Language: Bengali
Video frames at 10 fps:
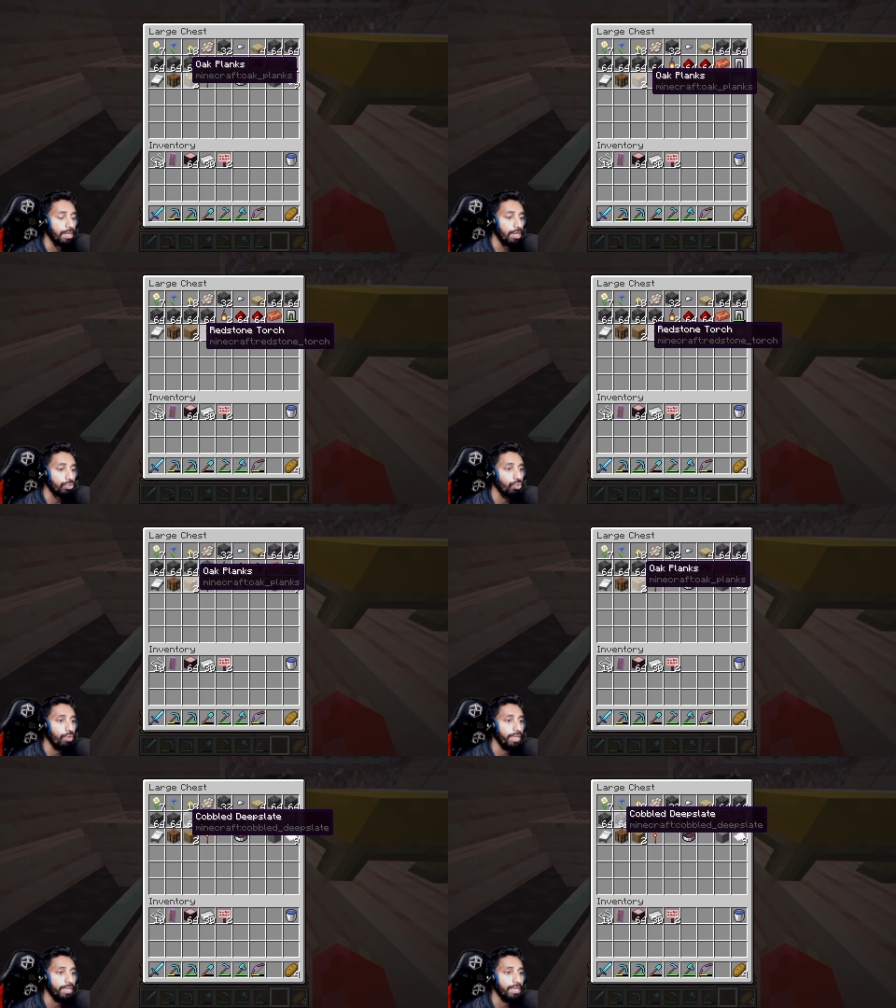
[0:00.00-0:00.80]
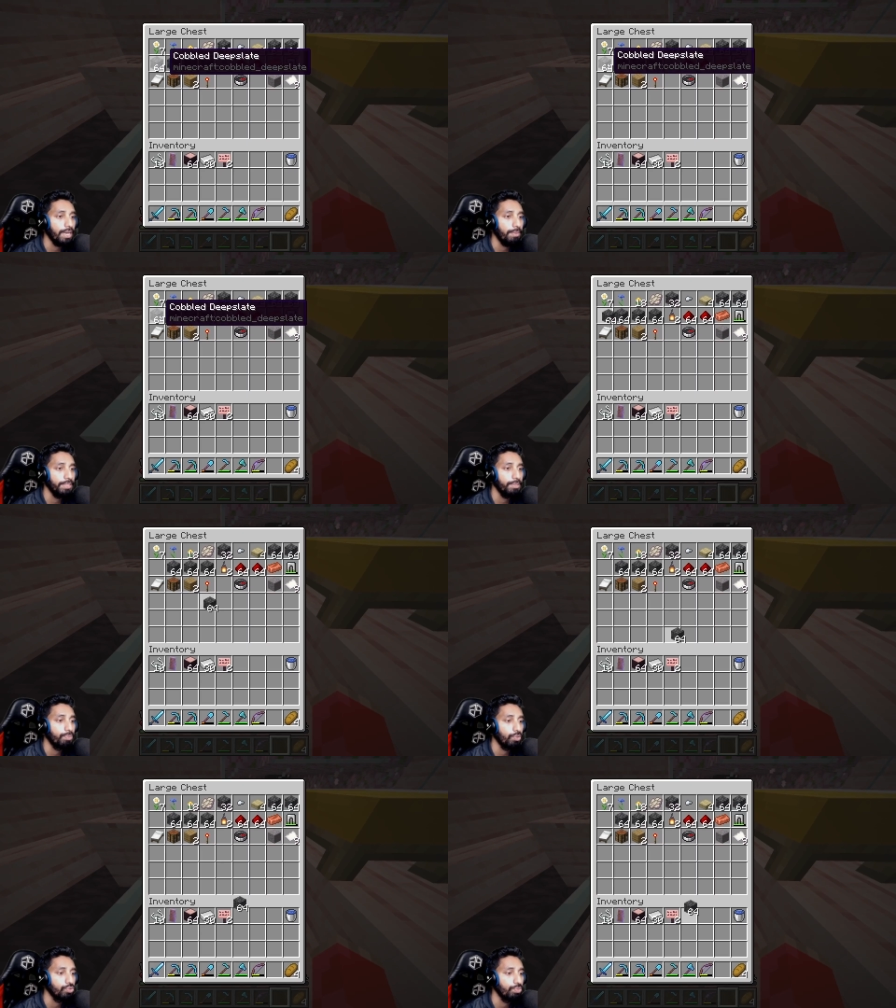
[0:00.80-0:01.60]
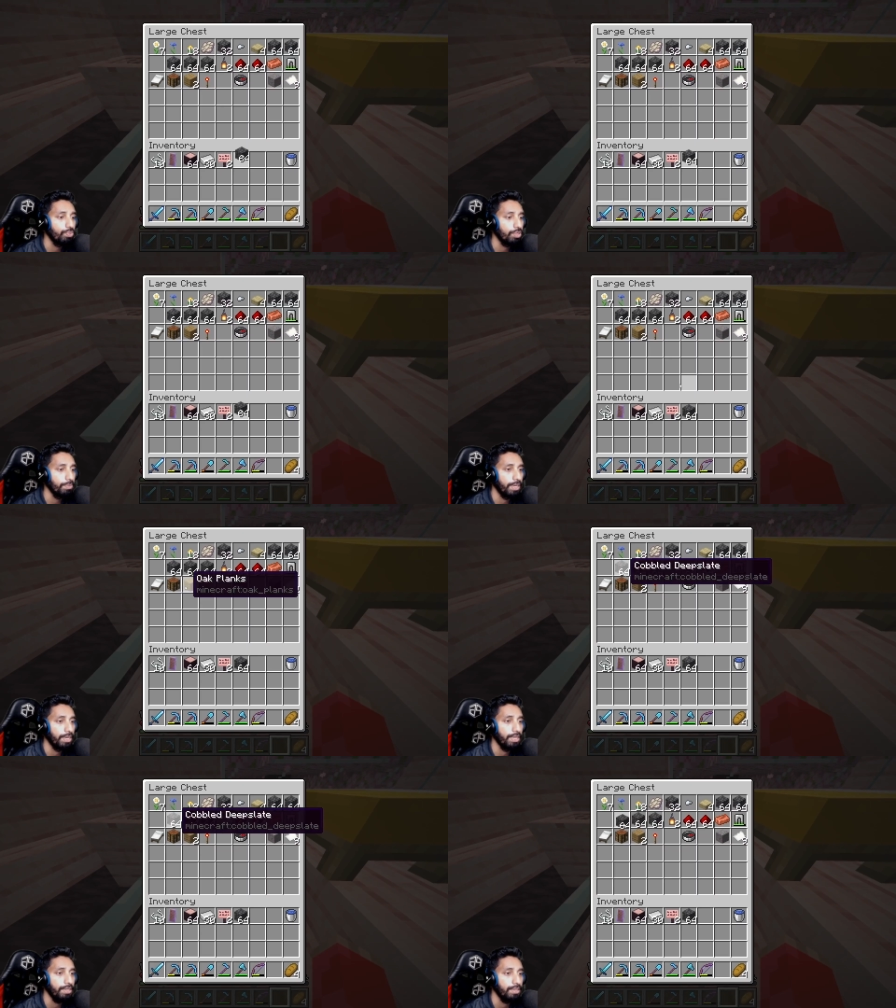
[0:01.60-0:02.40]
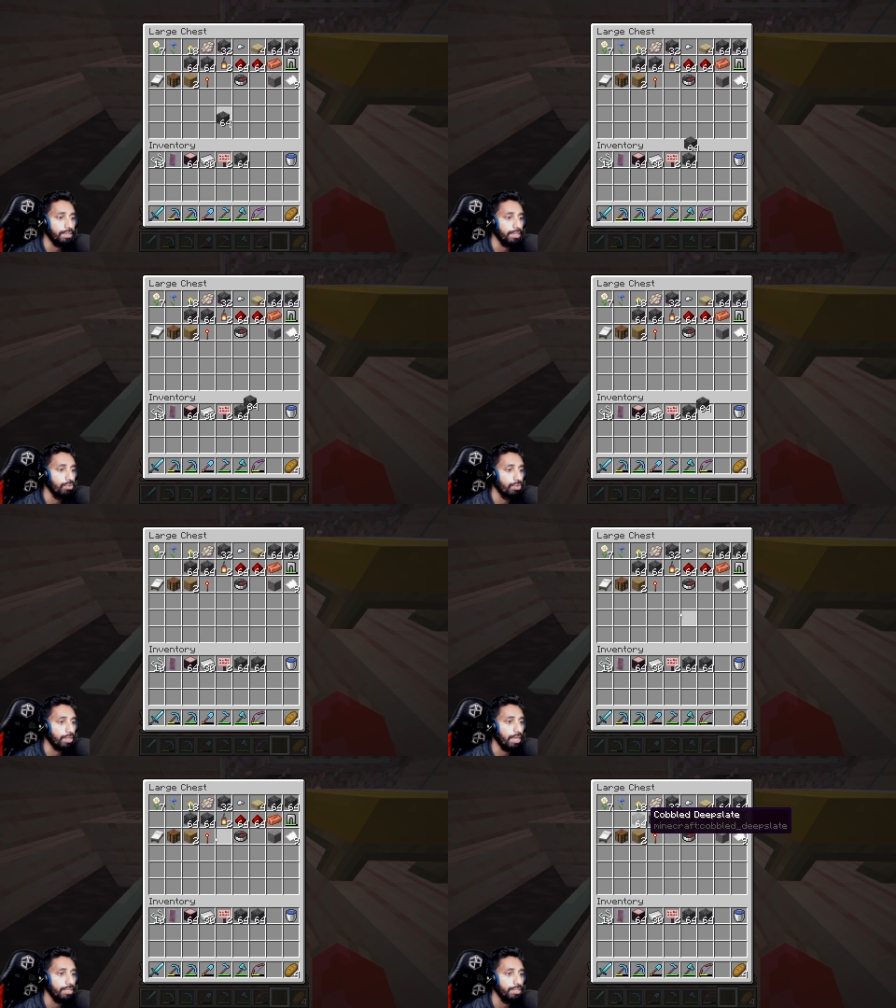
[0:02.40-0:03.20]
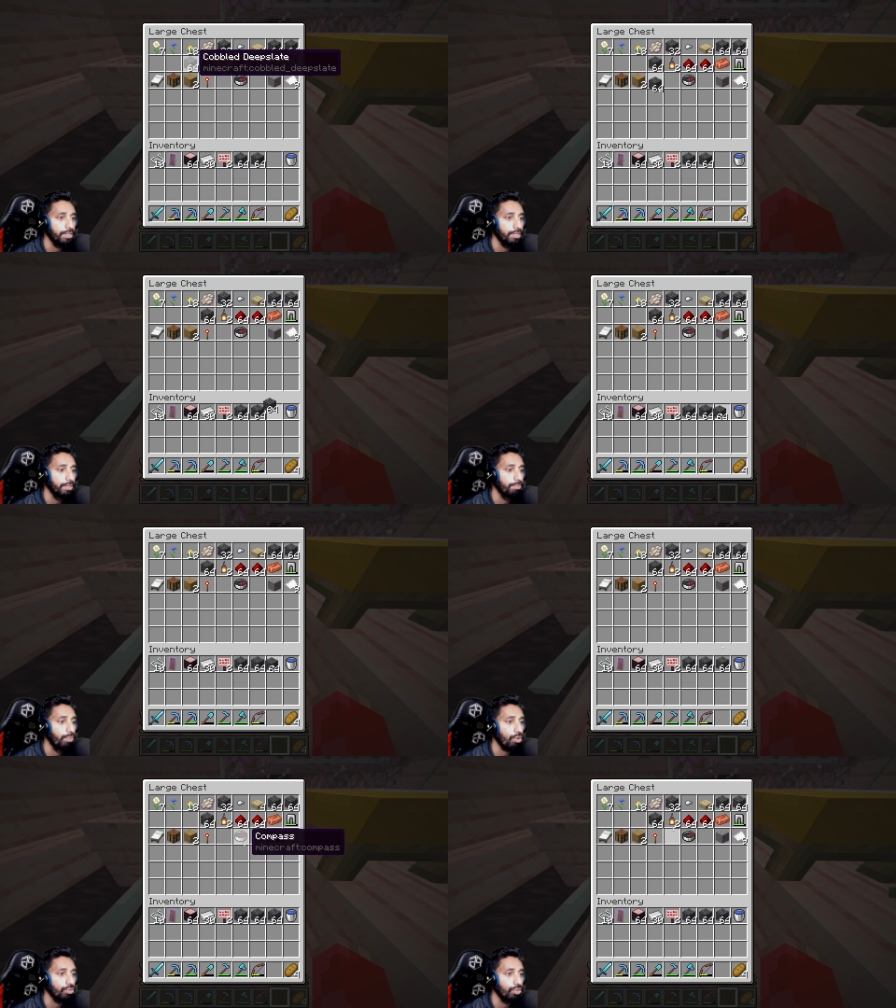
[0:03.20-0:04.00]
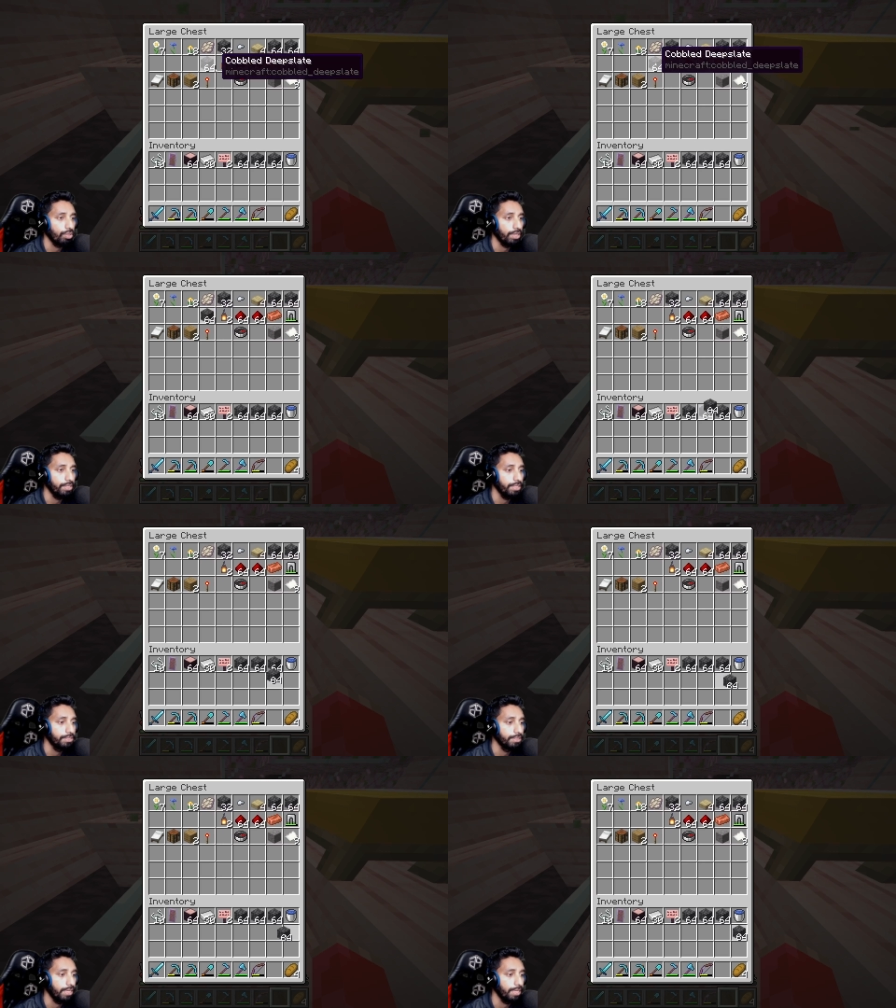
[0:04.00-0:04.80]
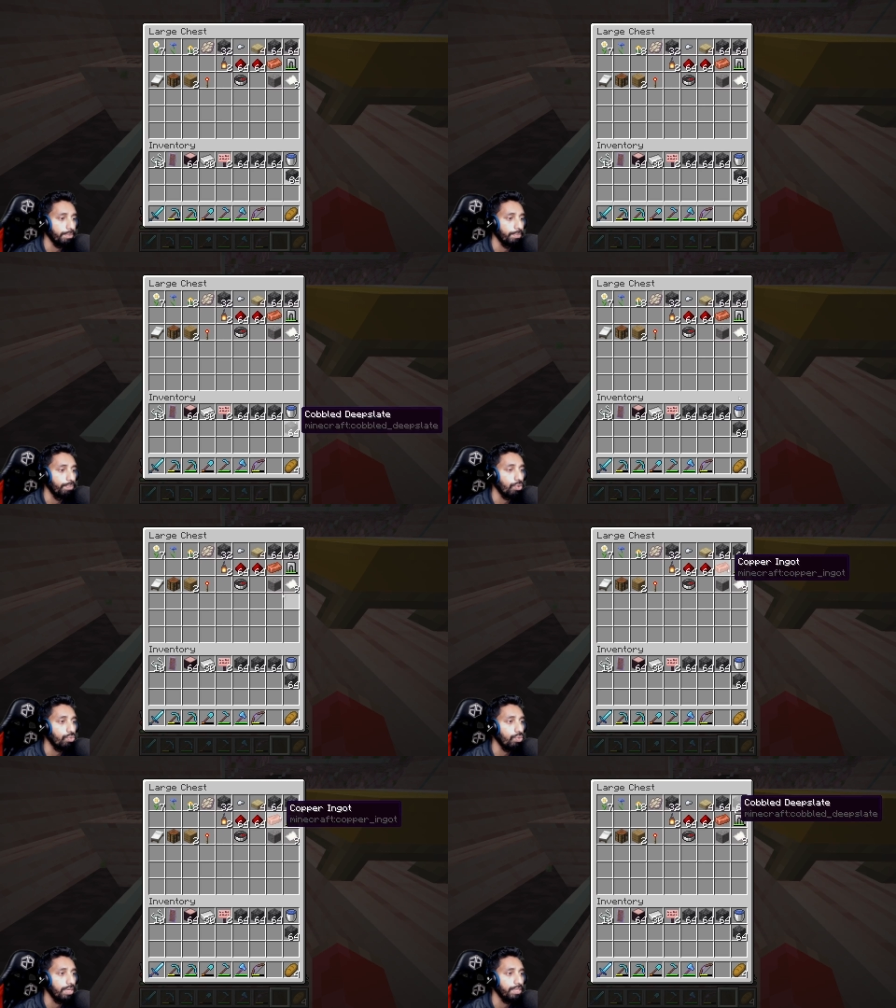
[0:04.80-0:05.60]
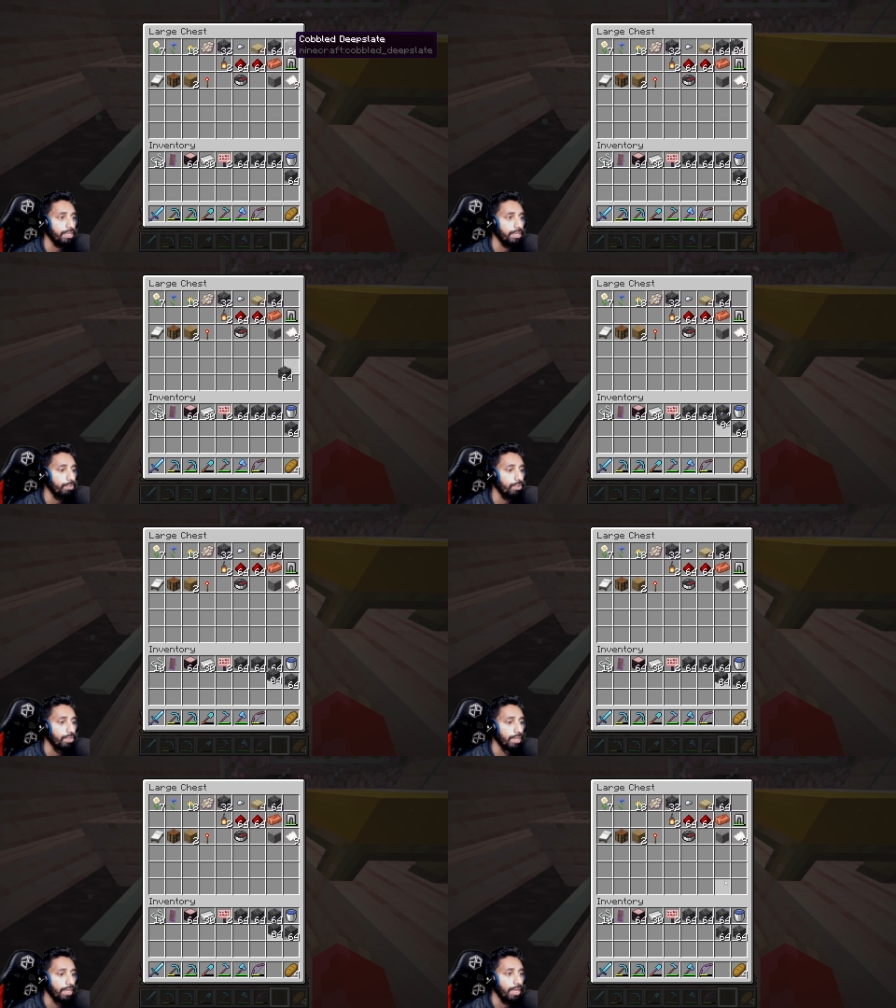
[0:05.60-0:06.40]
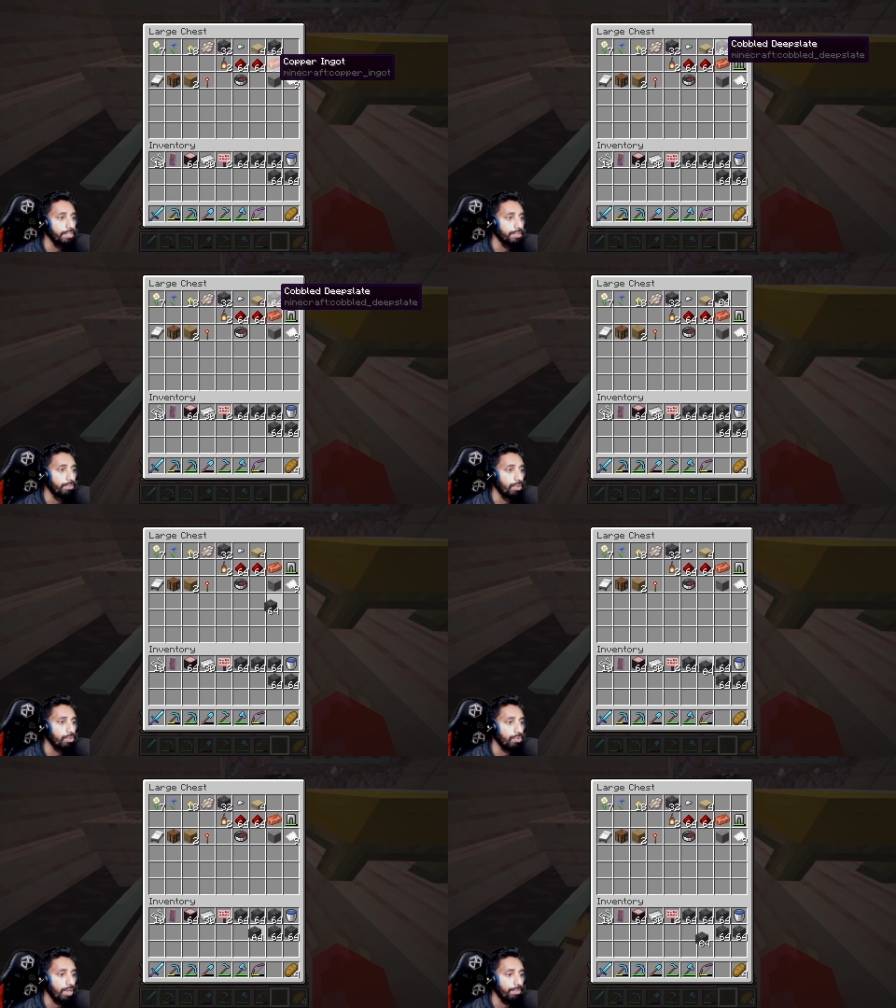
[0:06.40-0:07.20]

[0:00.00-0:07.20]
তো এখানে আমাদের প্রচুর পরিমাণে কি দরকার ব্লক দরকার ঠিক আছে তাই আমি ব্লকগুলো নিয়ে নেব এই যে ব্লকগুলো হ্যাঁ।